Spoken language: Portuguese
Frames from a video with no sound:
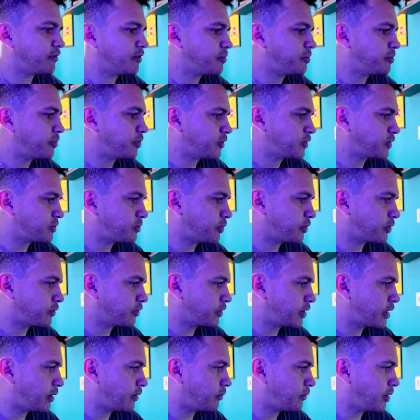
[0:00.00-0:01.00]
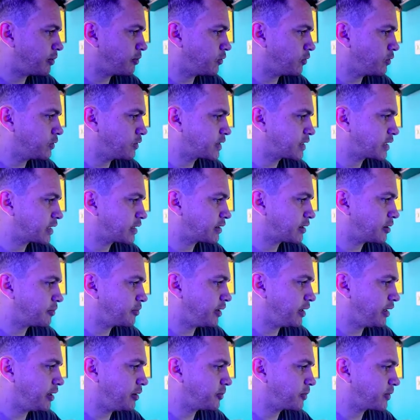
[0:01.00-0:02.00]
vamos procurar uma música
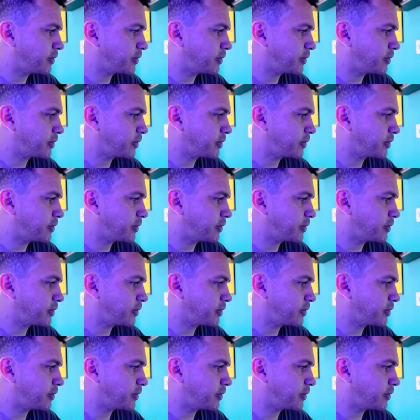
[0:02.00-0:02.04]
também,